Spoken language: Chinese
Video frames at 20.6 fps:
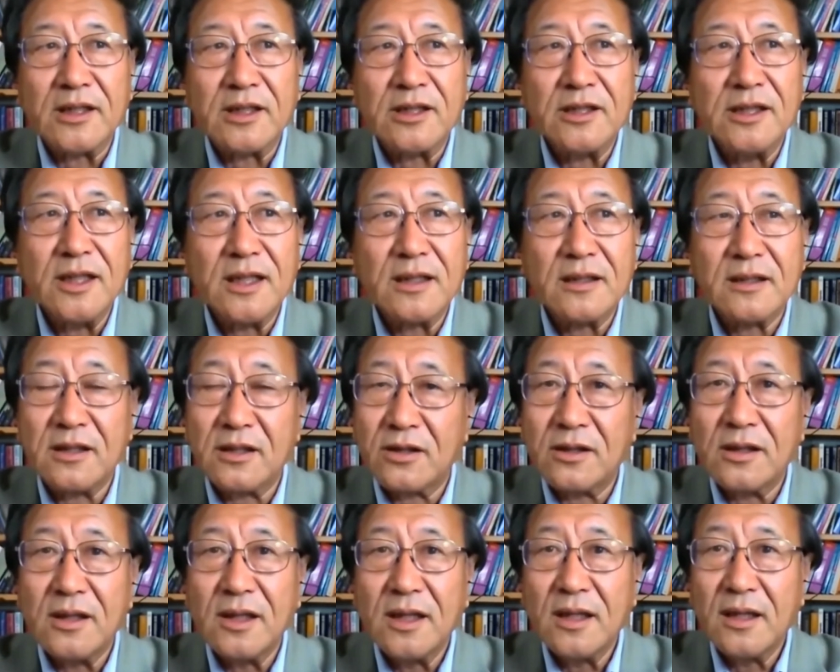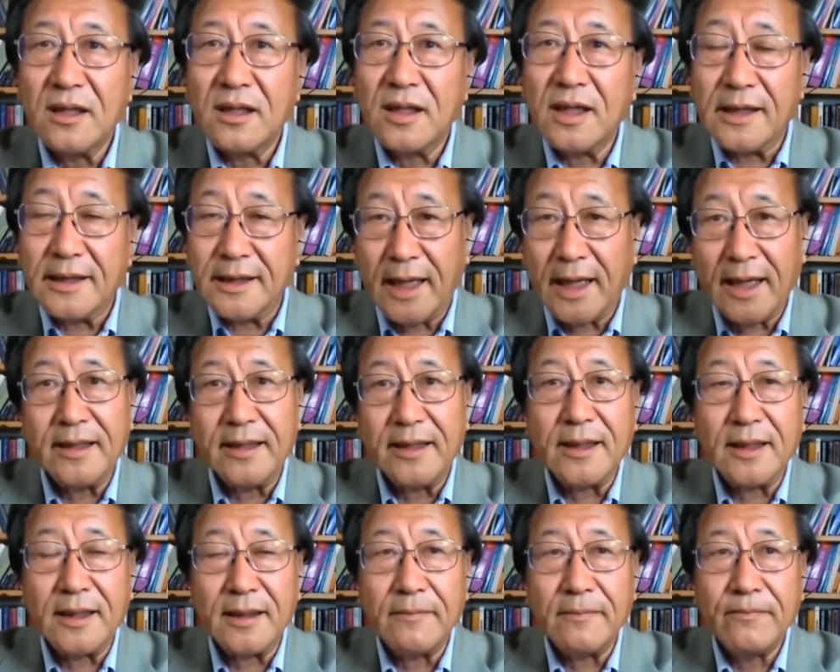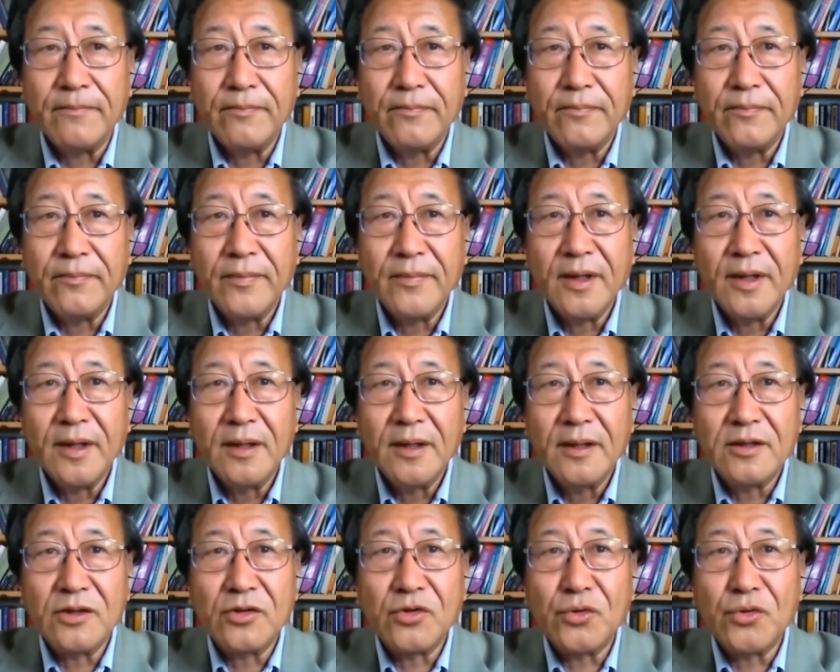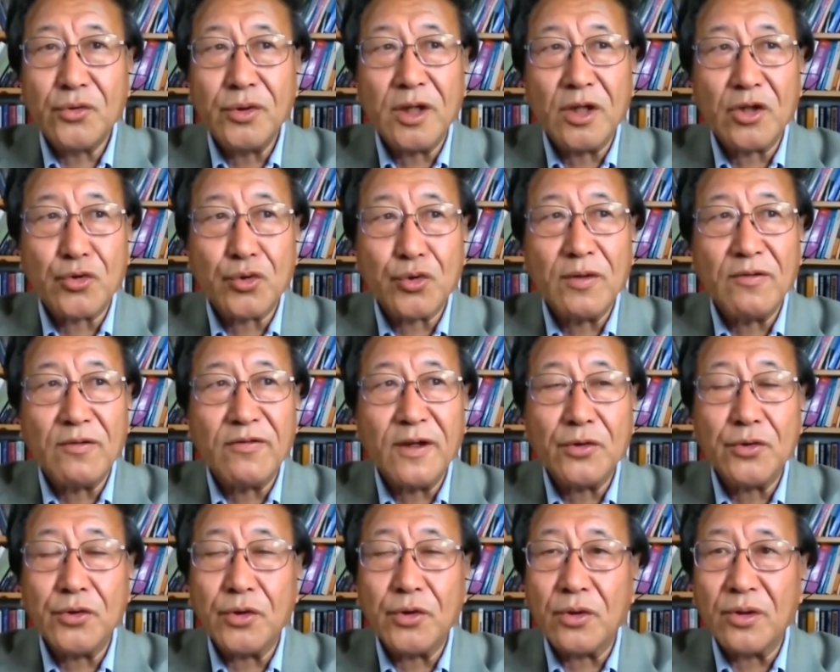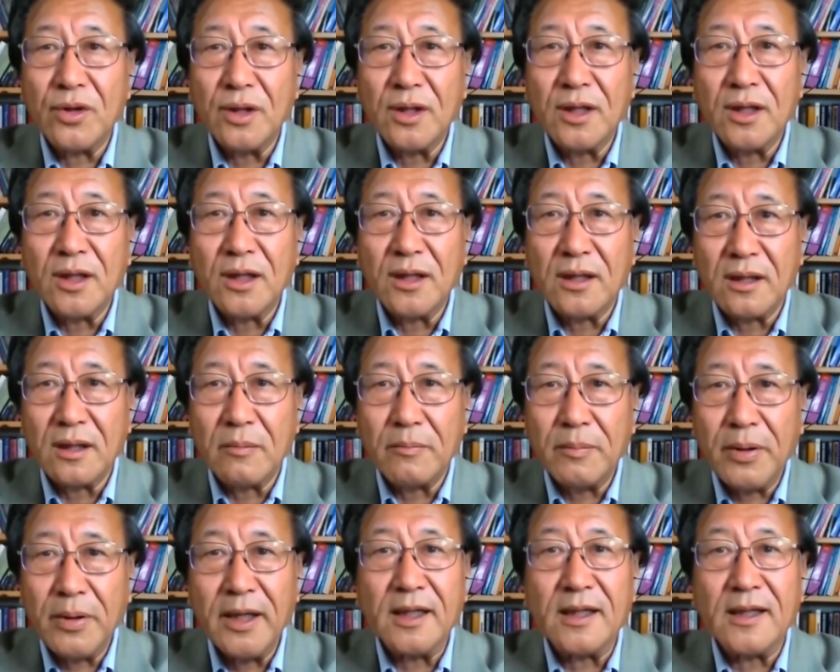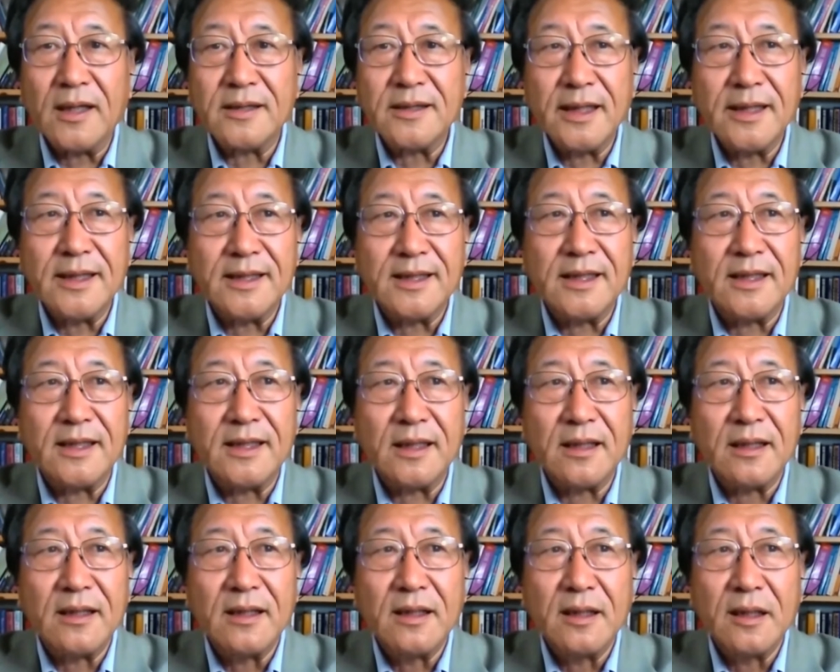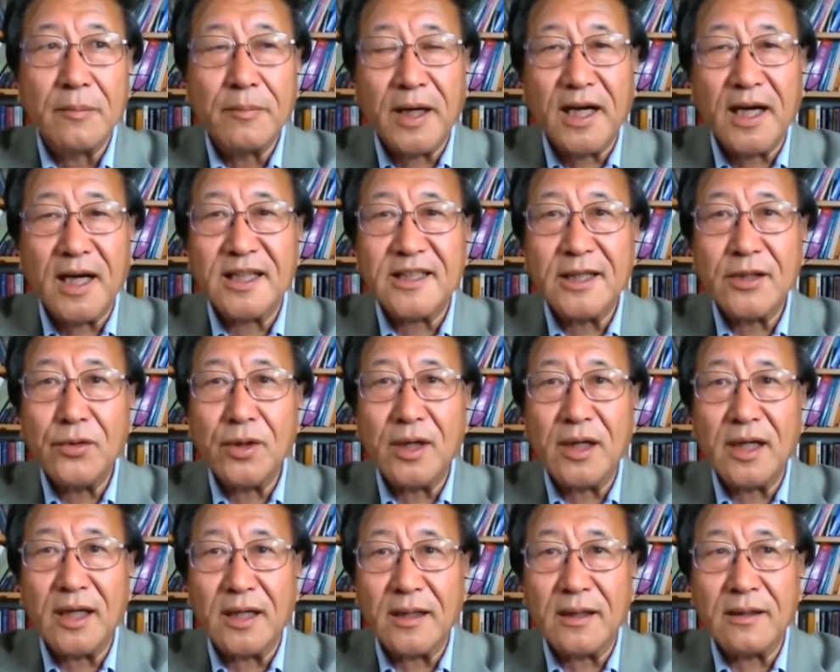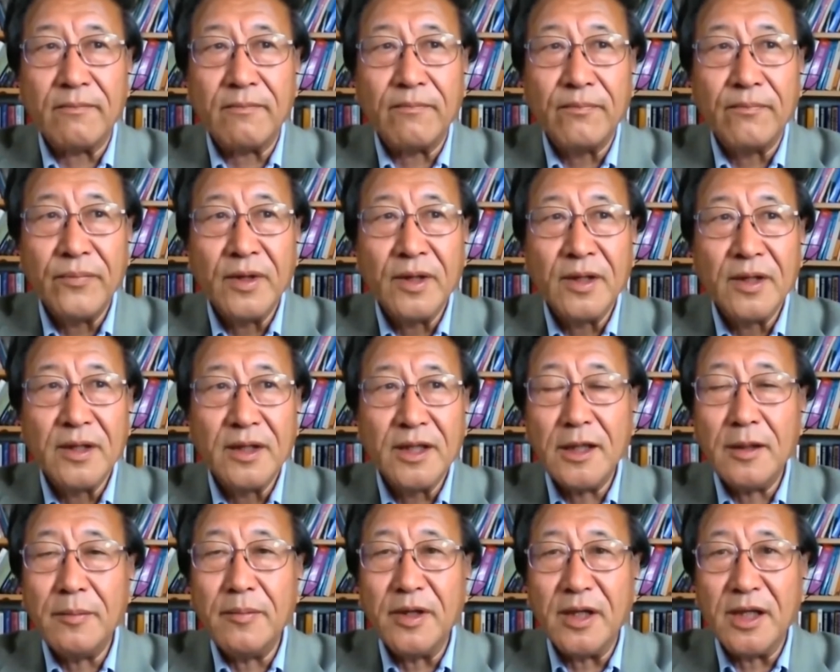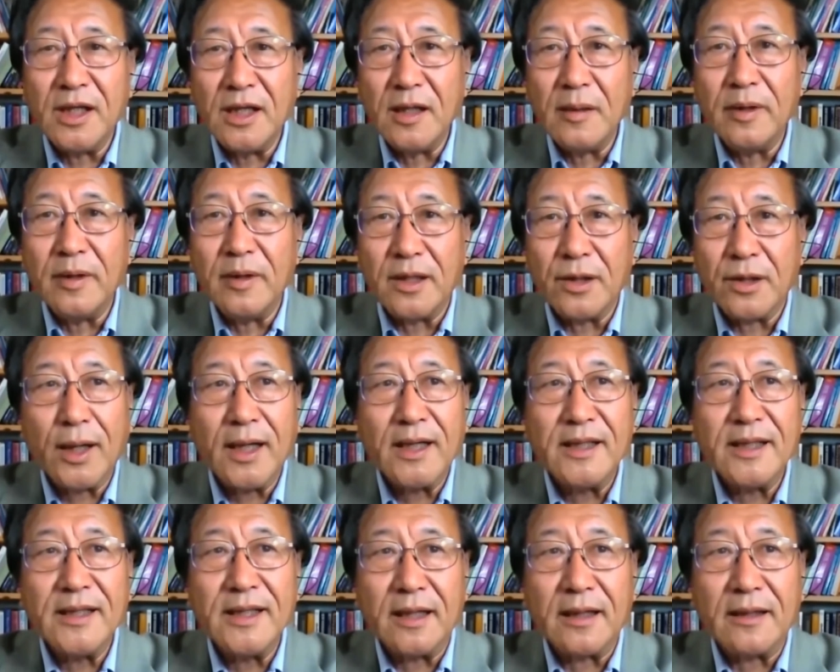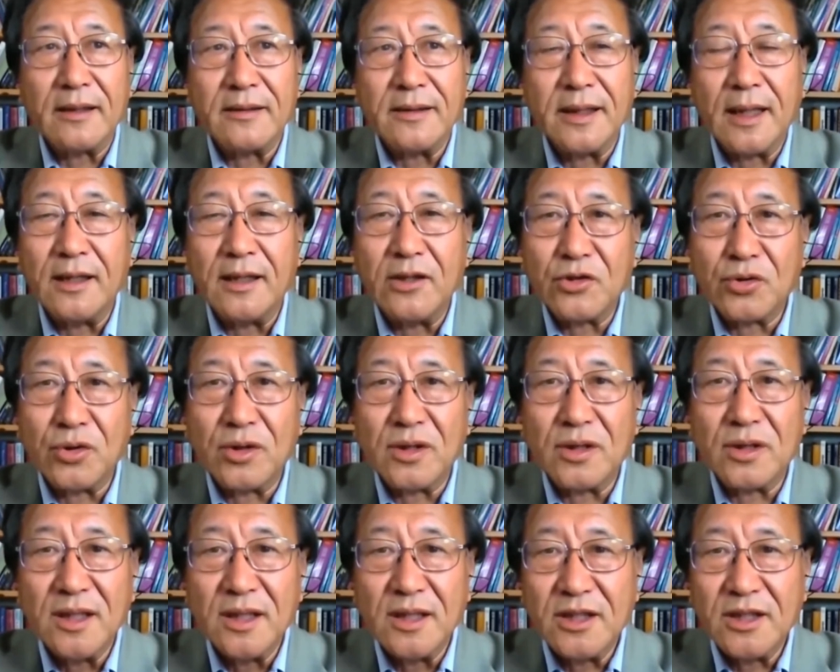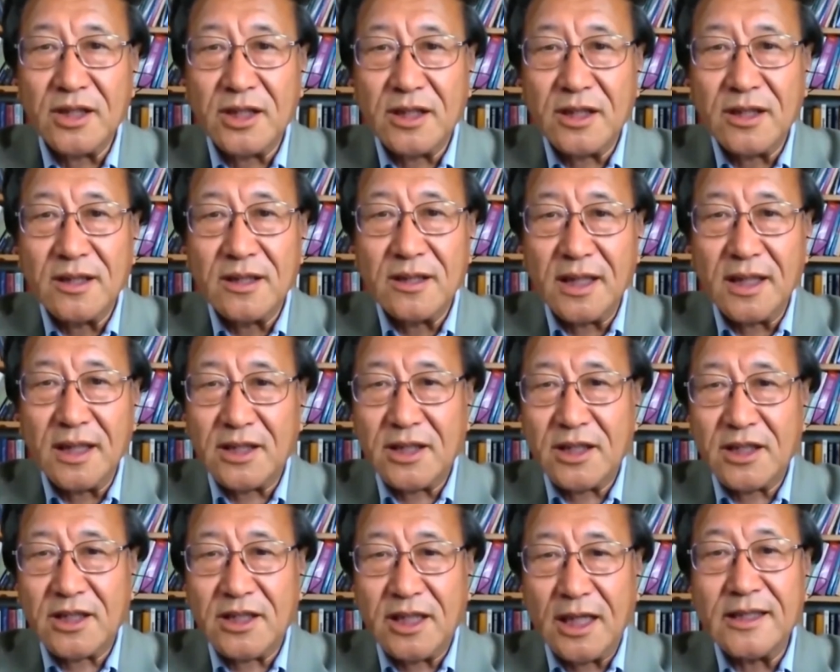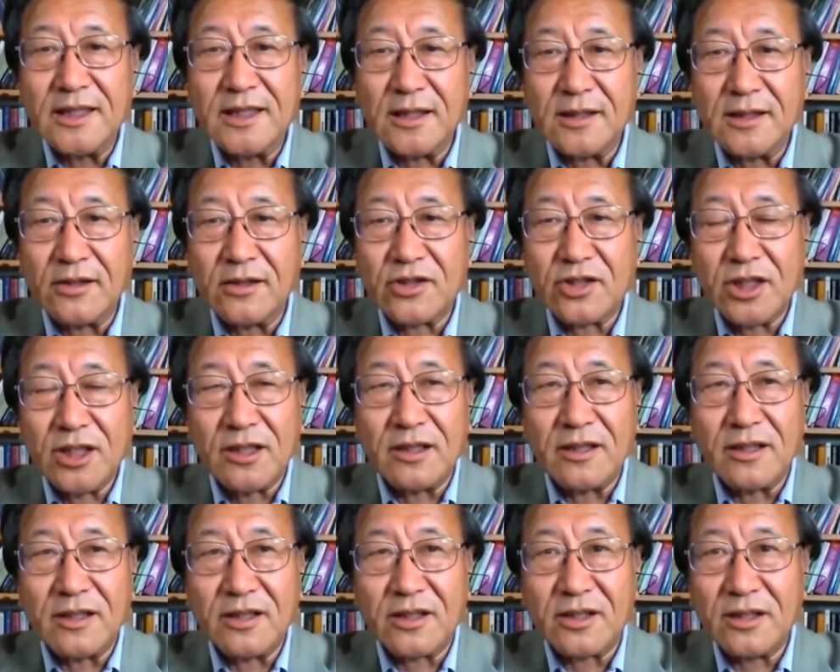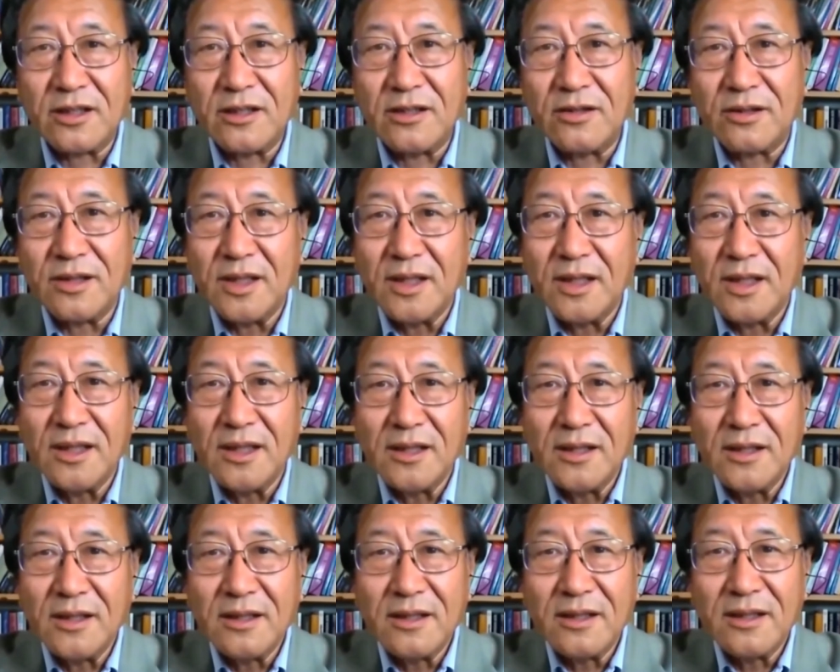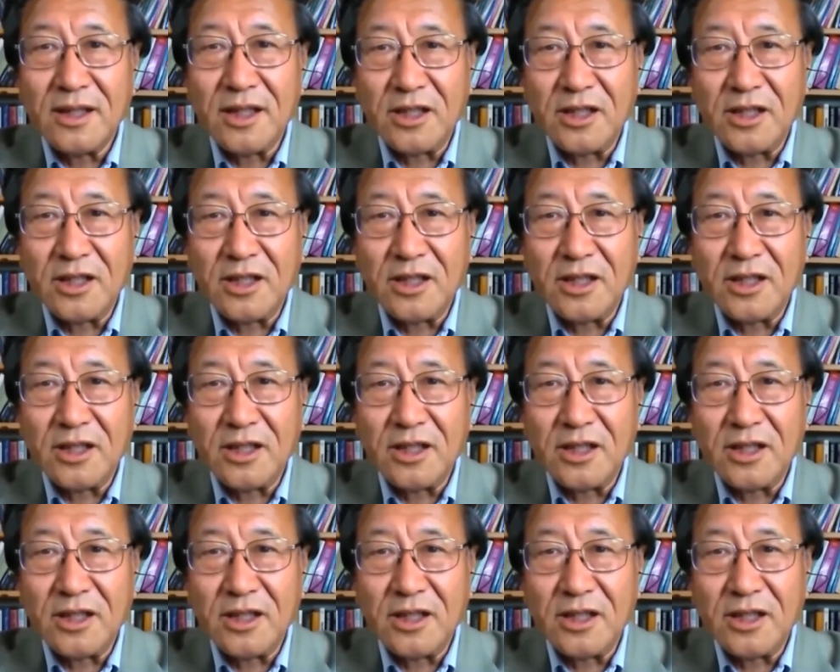实际上这是很难啊，就需要双方去配合在一起，爬山越岭，一米一米就勘定，然后说在山上到这儿的时候，这个